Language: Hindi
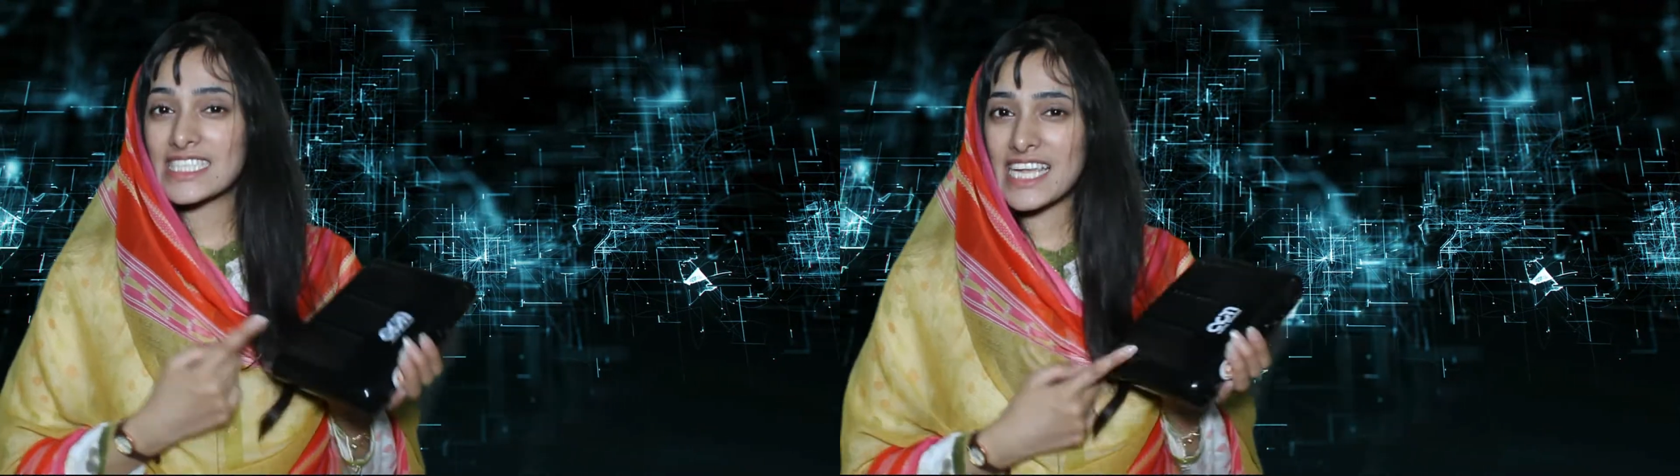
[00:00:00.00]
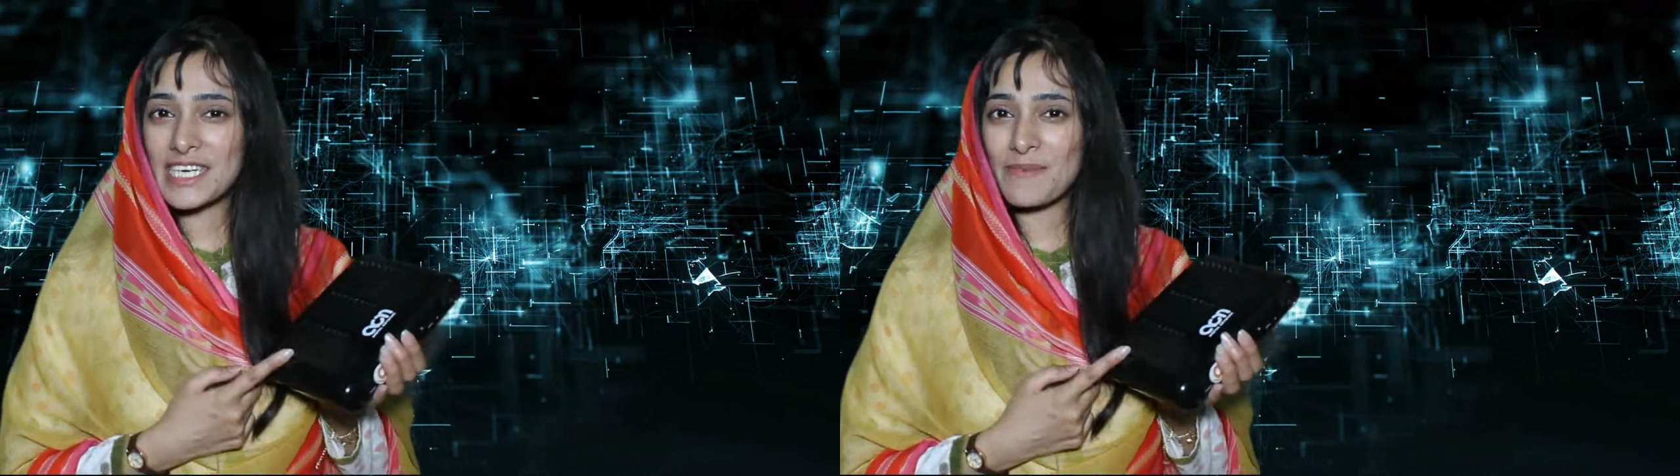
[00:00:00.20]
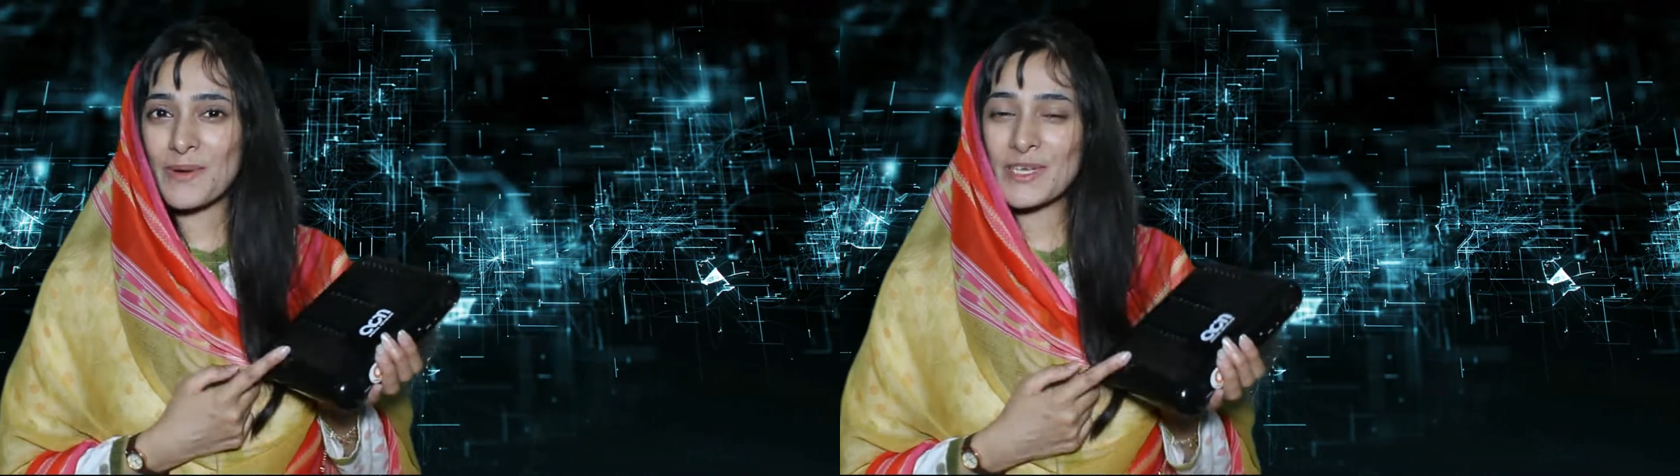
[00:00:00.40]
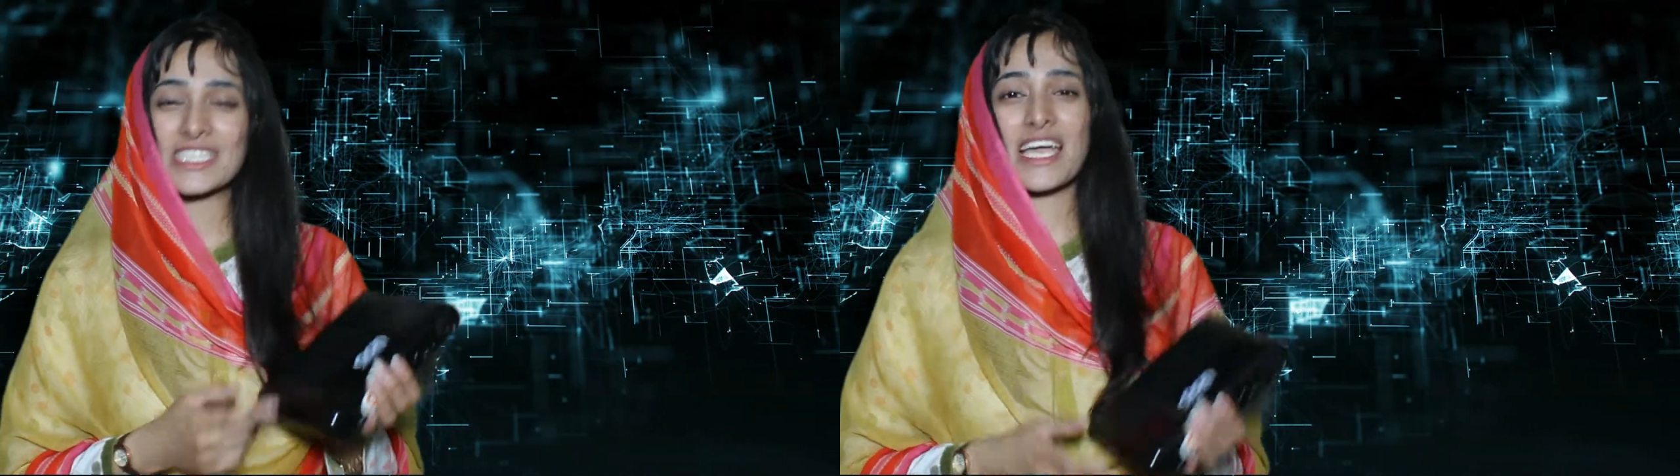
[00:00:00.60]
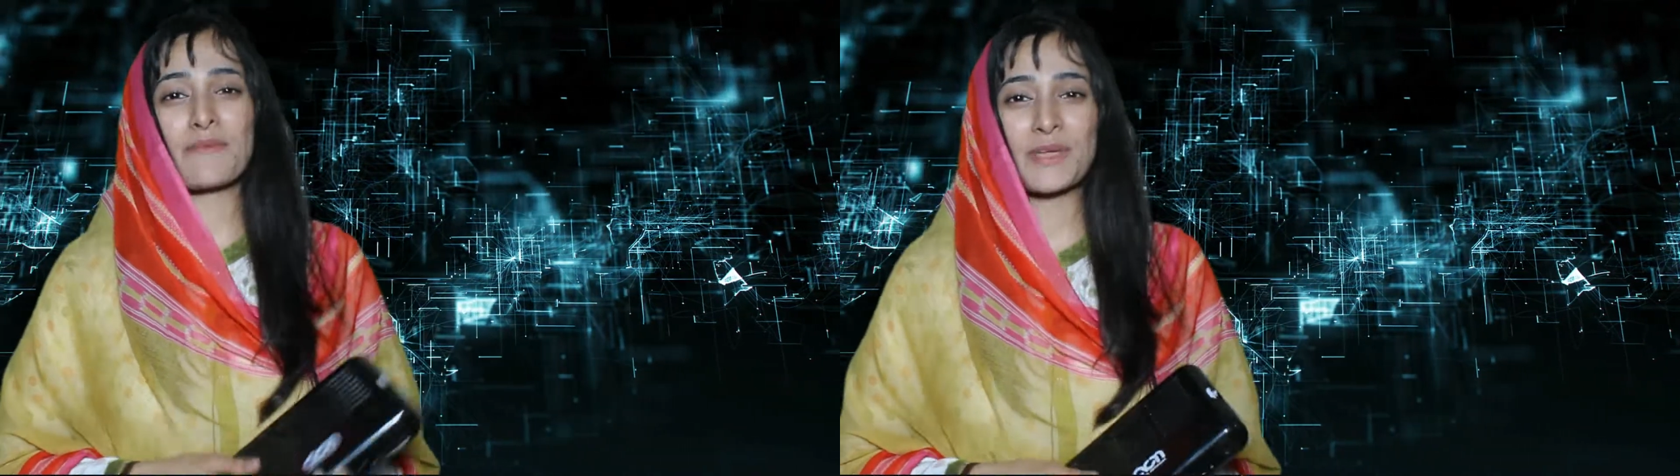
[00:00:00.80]
सेटअप
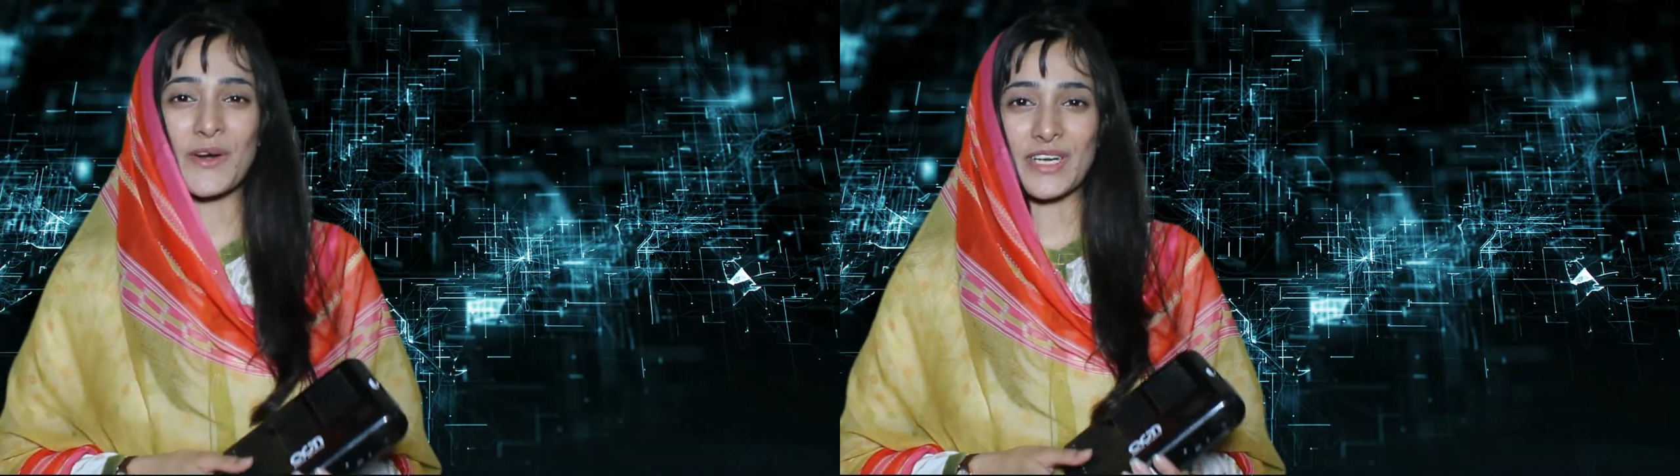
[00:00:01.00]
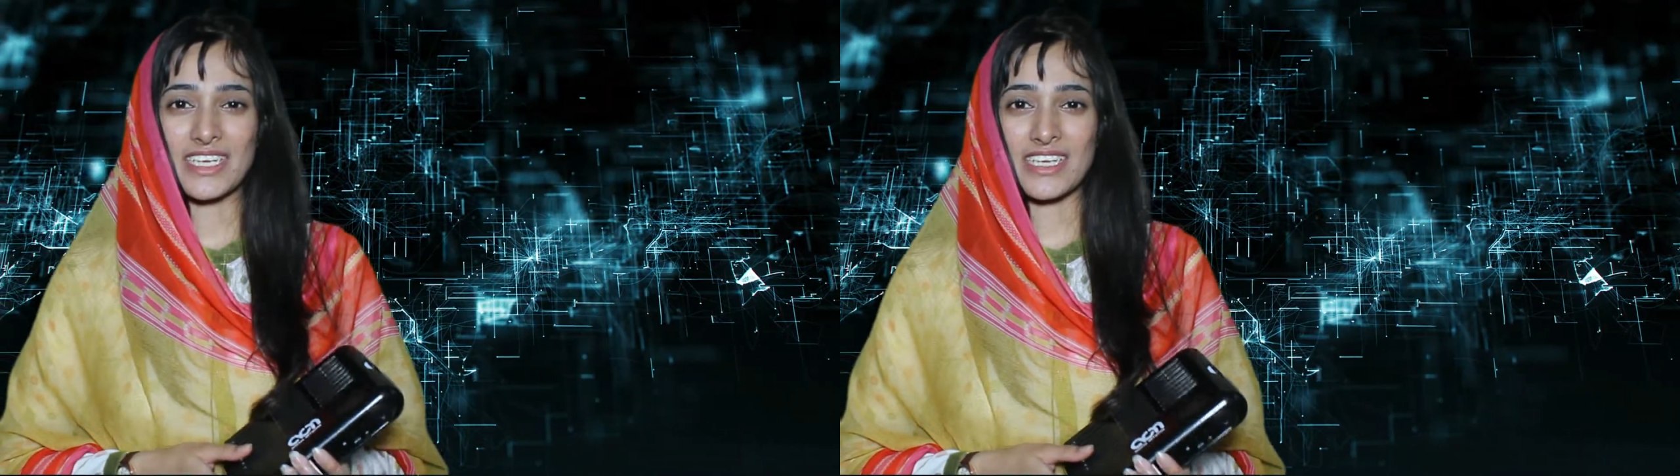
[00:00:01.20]
बॉक्स अभी ऑर्डर